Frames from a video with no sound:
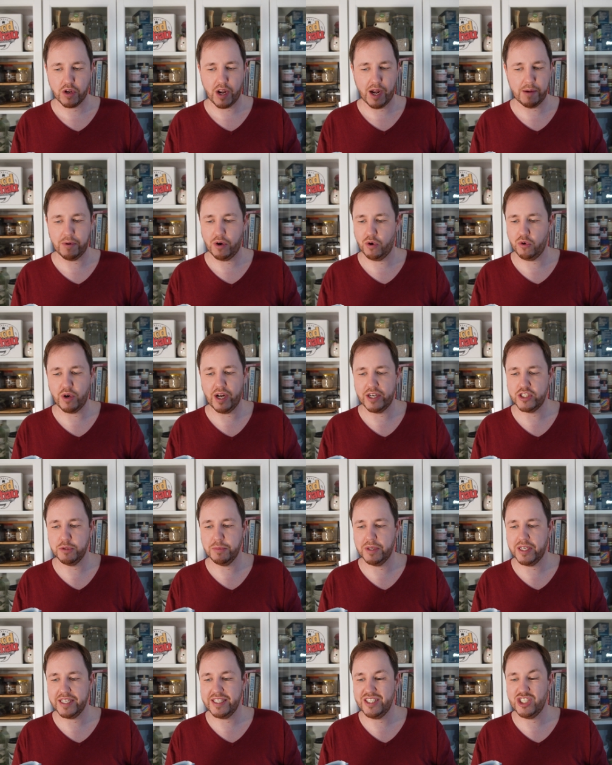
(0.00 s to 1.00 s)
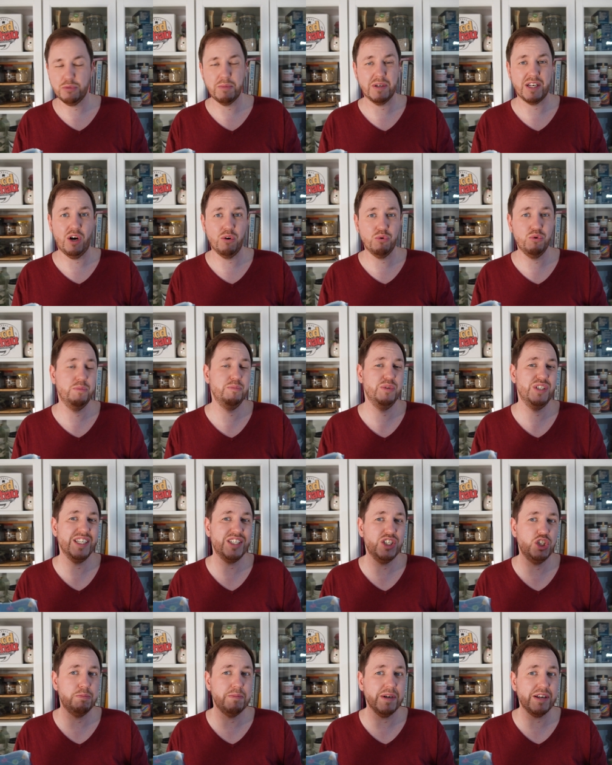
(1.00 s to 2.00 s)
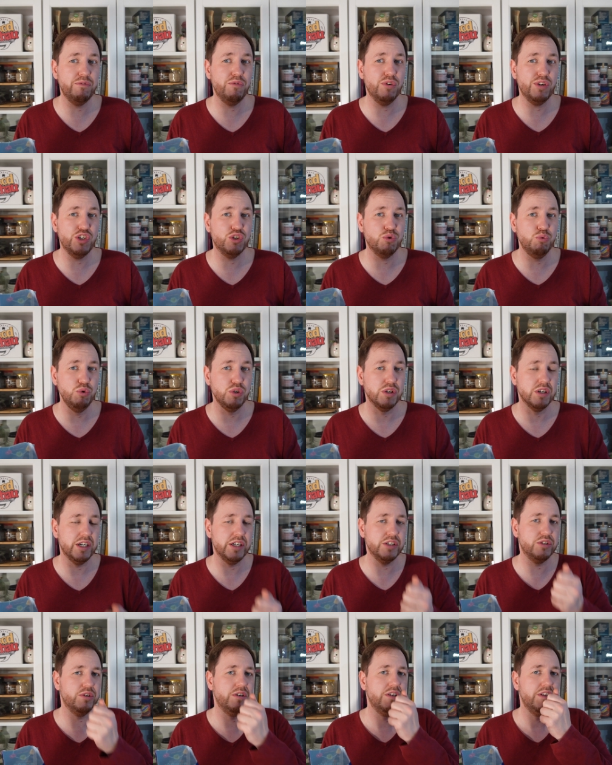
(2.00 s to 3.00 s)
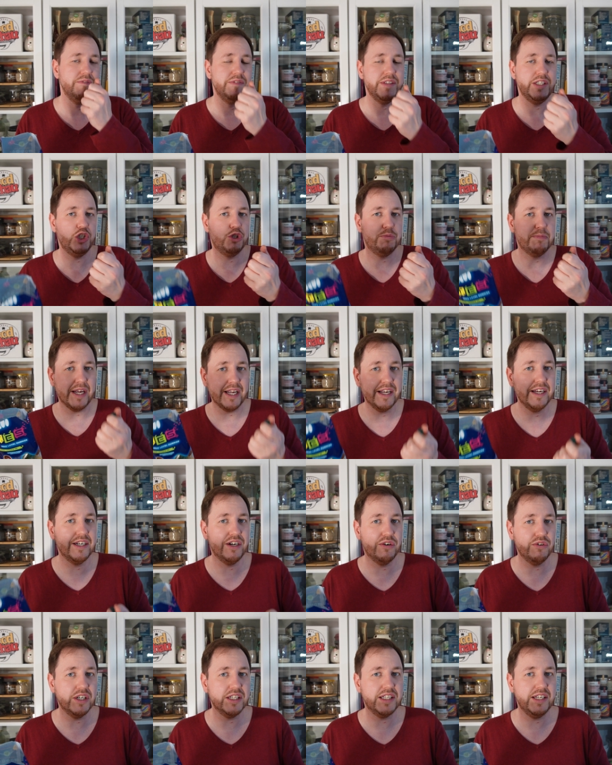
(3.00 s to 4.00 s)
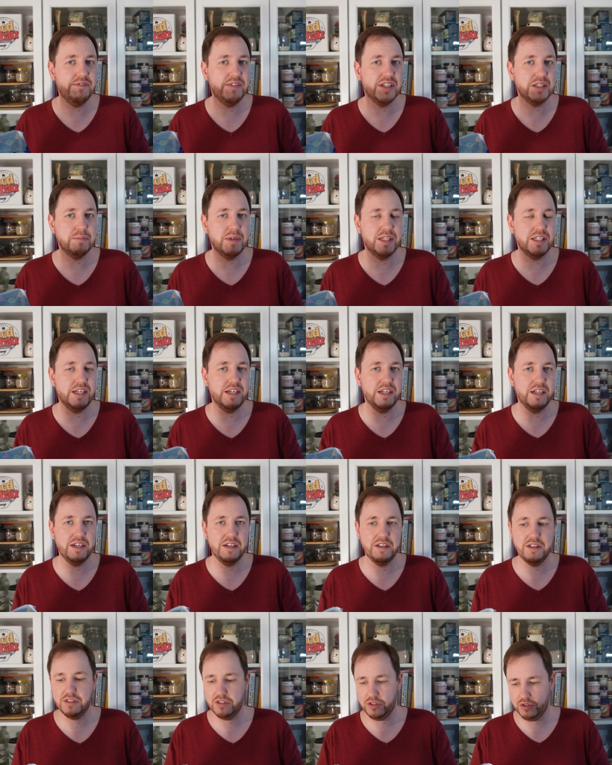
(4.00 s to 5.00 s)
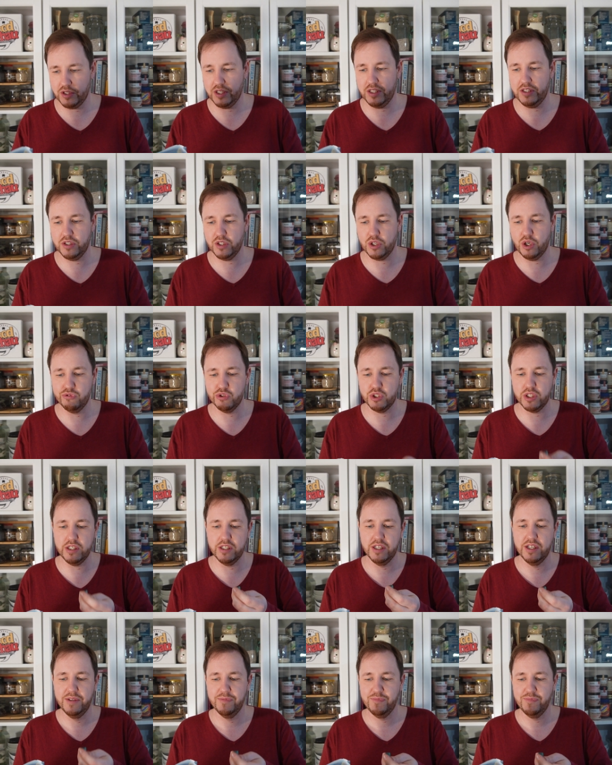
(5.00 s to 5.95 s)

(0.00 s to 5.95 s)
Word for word: Aber Orange Mandarine schmeckt auch gut. Ich muss sagen, die schmecken wirklich gut. Also die schmecken genau nach dem, was man äh, hier hinten drauf steht.